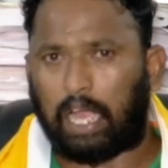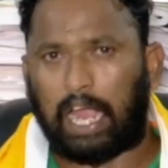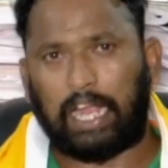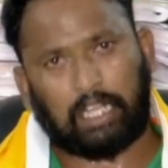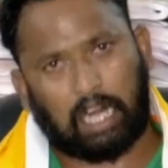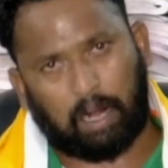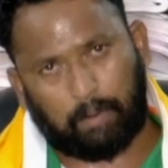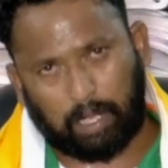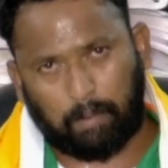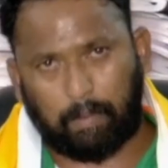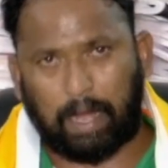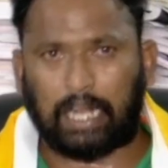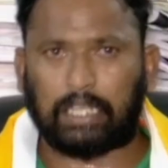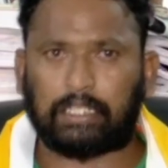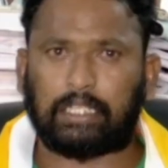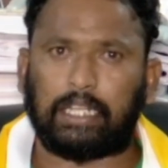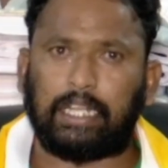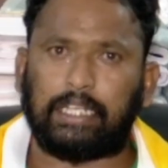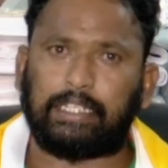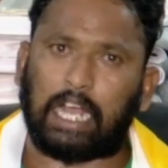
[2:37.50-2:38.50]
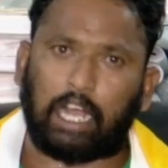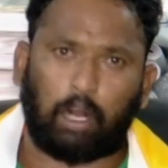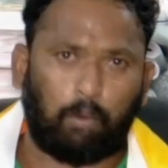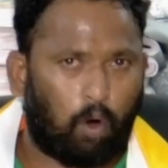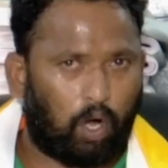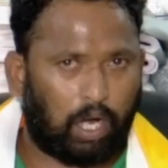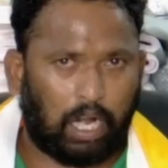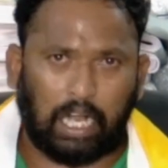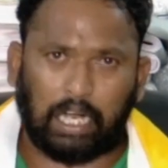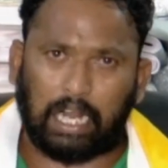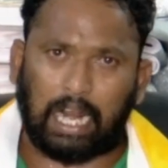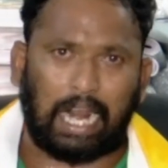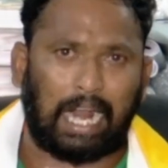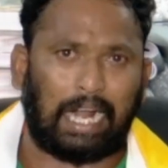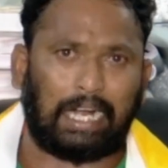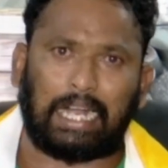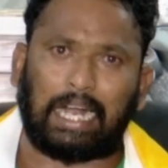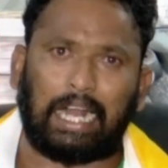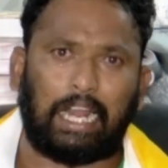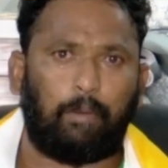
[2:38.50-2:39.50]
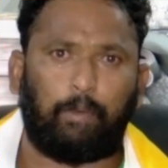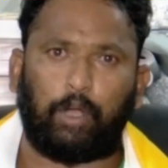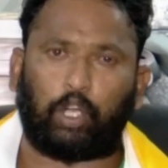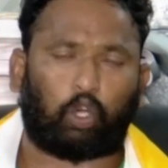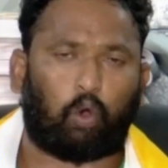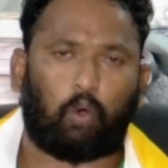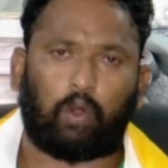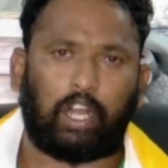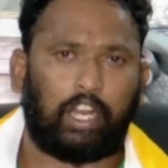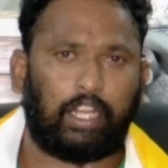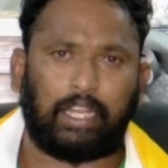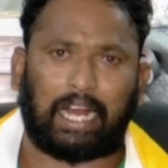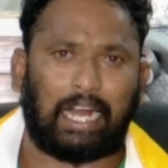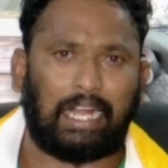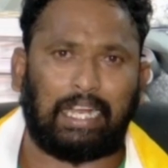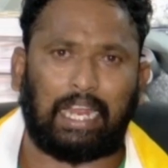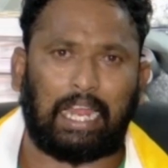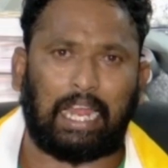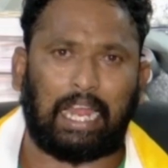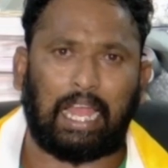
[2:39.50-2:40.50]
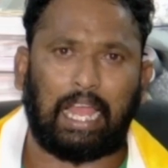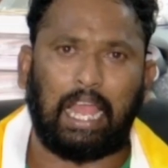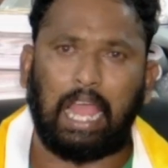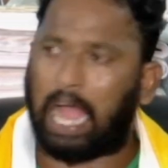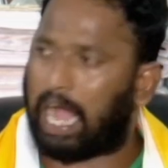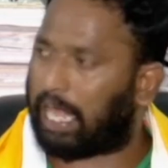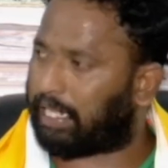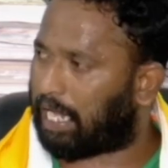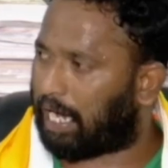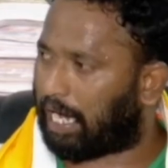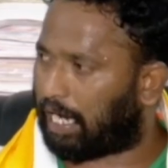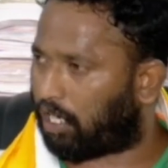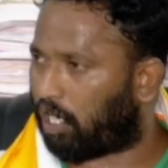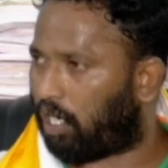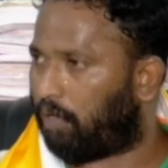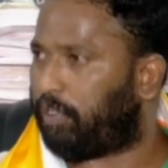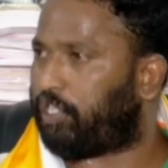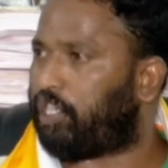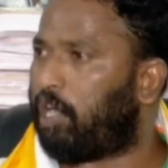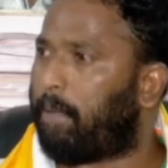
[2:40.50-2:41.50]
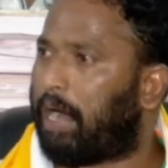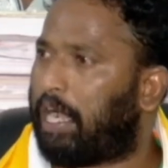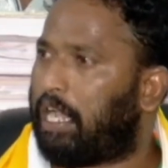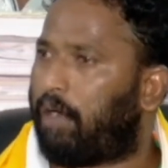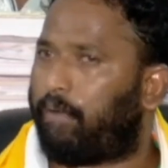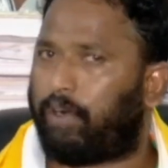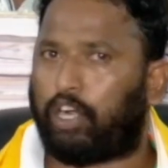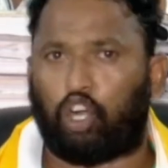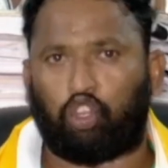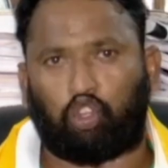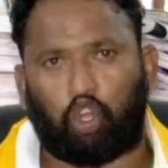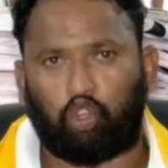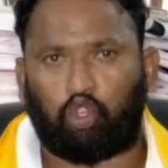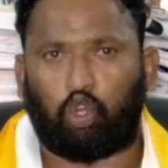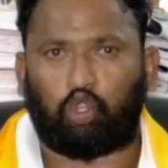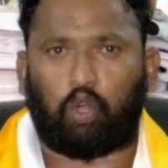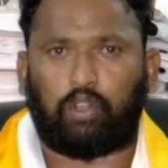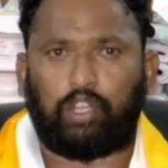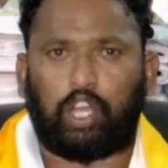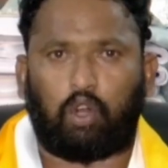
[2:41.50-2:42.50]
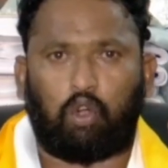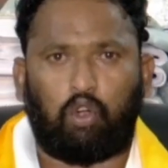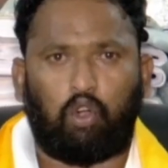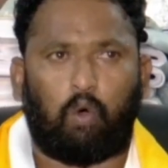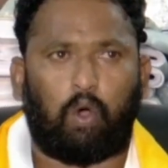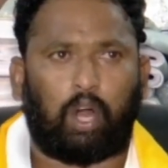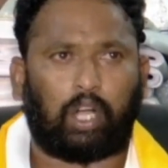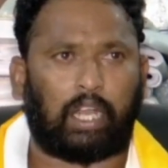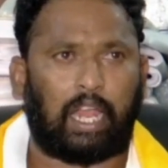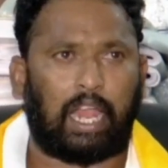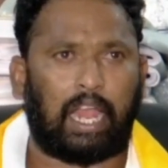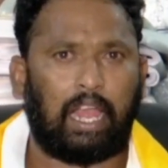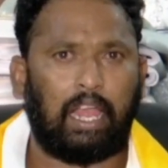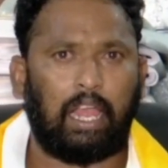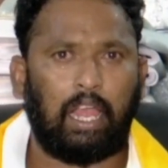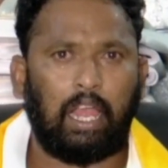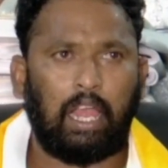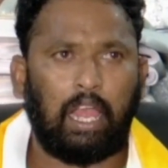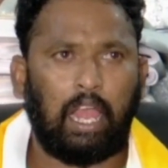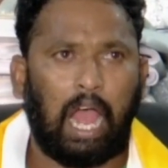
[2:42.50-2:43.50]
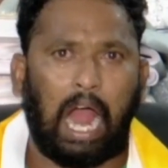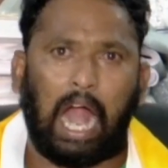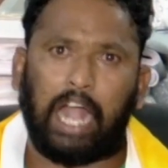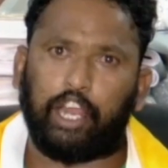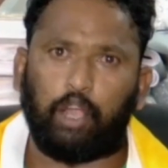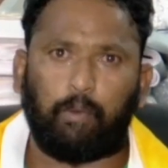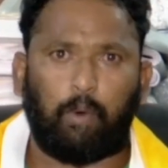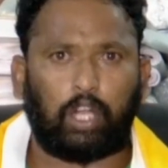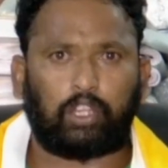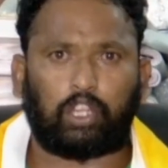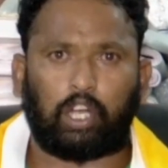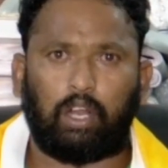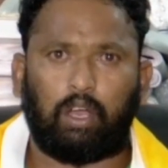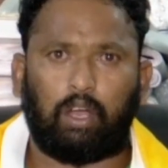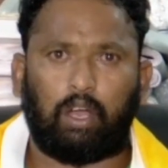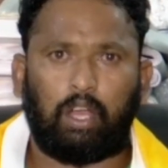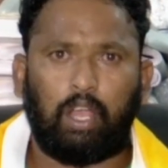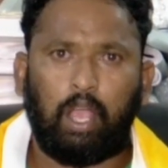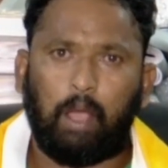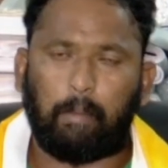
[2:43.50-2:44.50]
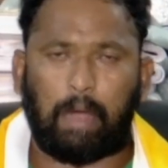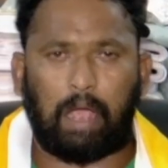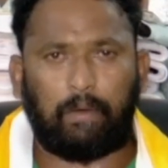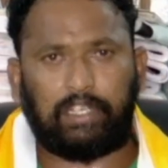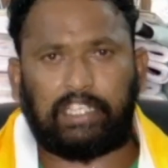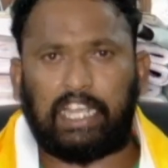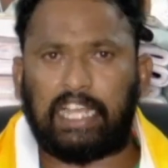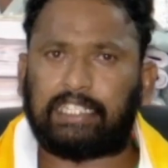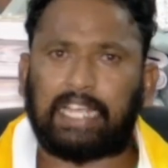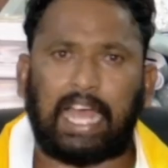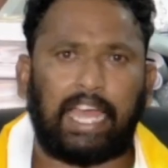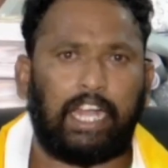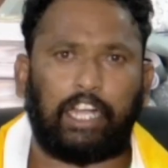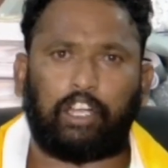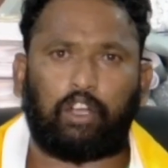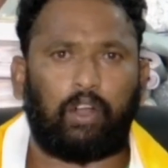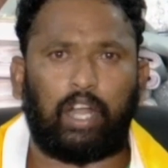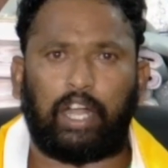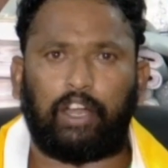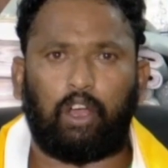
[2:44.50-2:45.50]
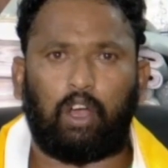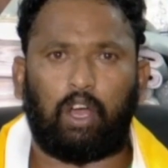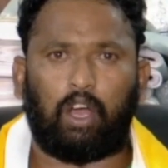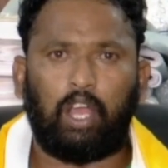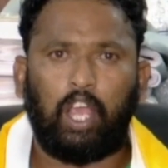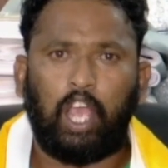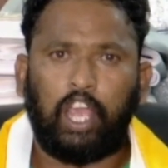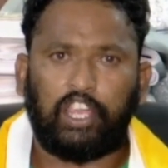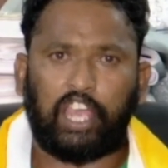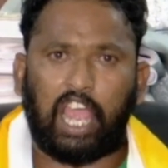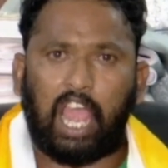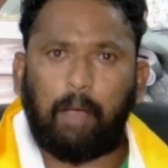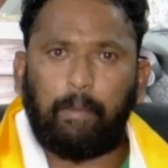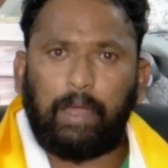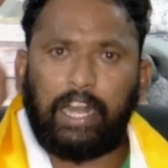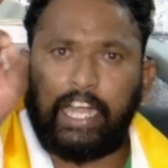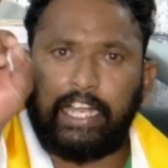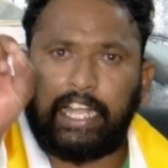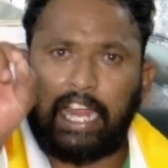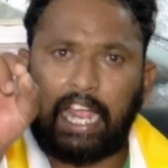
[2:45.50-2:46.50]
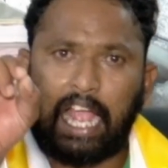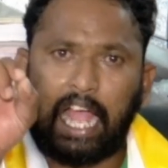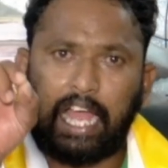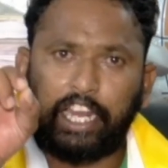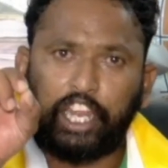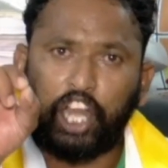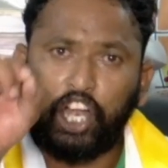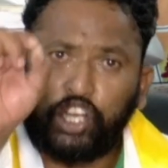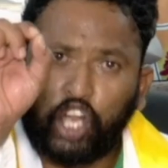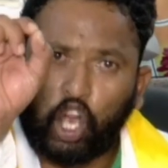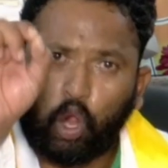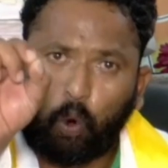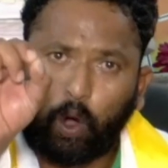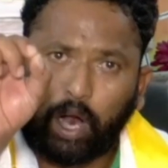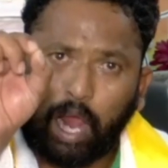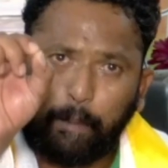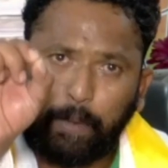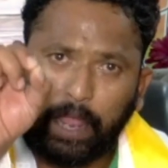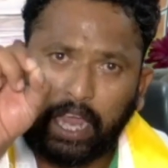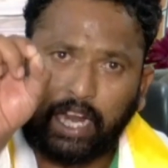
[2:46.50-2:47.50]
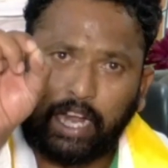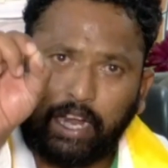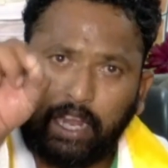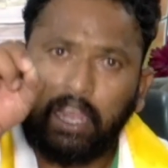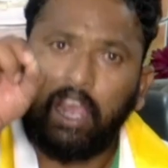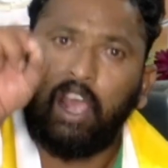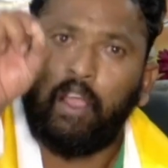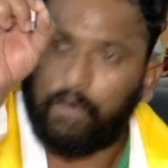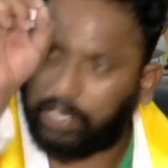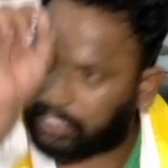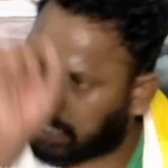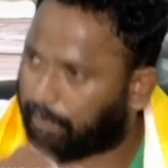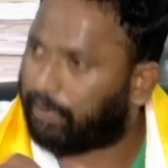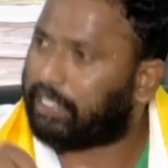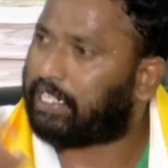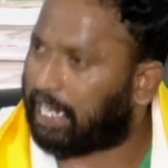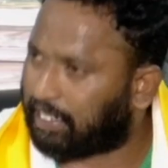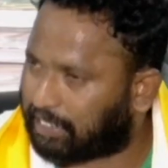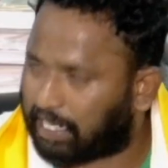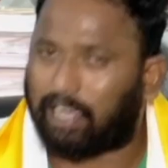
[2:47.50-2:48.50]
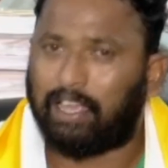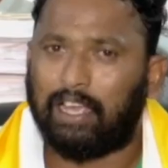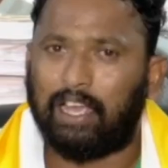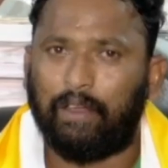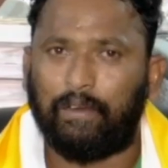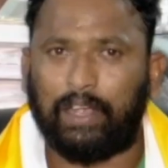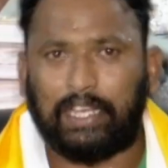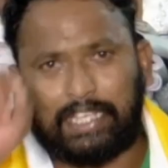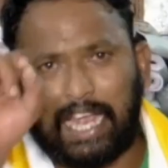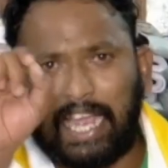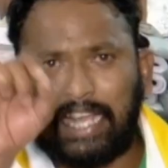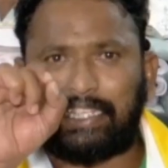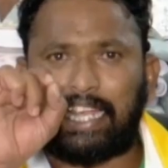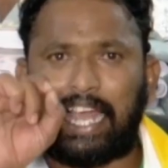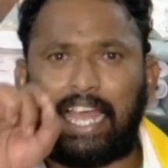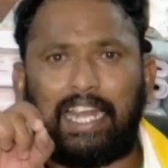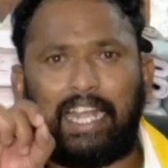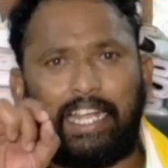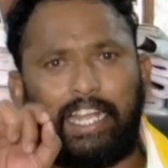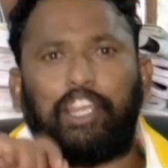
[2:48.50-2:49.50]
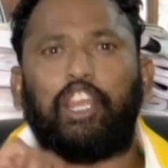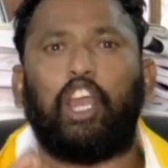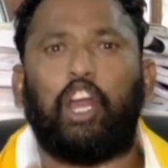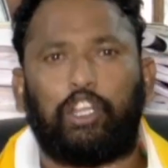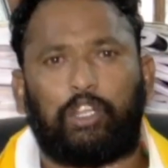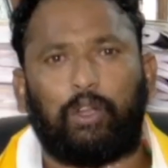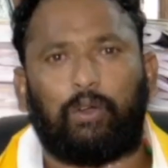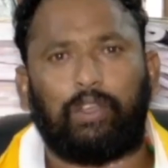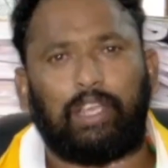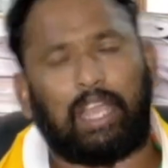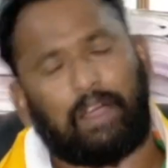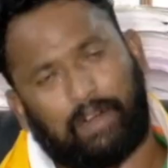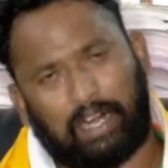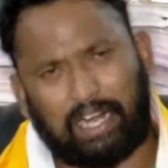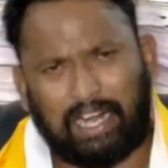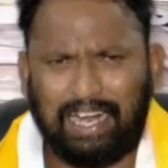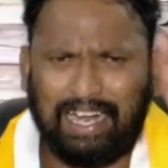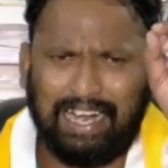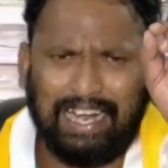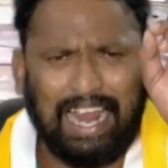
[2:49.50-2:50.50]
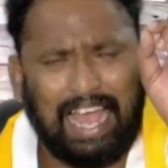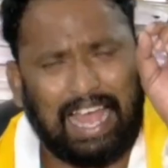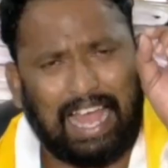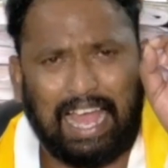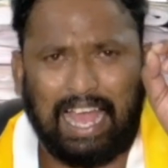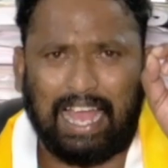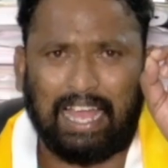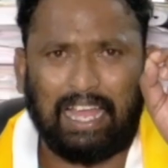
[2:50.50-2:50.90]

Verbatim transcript: హైదరాబాద్ మారుస్తుంది జగన్మోహన్ రెడ్డి లండన్ అని పెట్టుకున్నాడు ఎందుకంటే అదే లండన్లో విజయమాల్య ఉన్నాడు దొందు దొందే రెండు ఒకటే ఆడిపోతాడు మా విజయసాయి రెడ్డి ఉన్నాడు ఏమిరెడ్డి గారి ఇంటర్వ్యూ కూడా పీకలేని విజయ్ విజయ్ విజయసాయి రెడ్డి ఏటు ఏమన్నా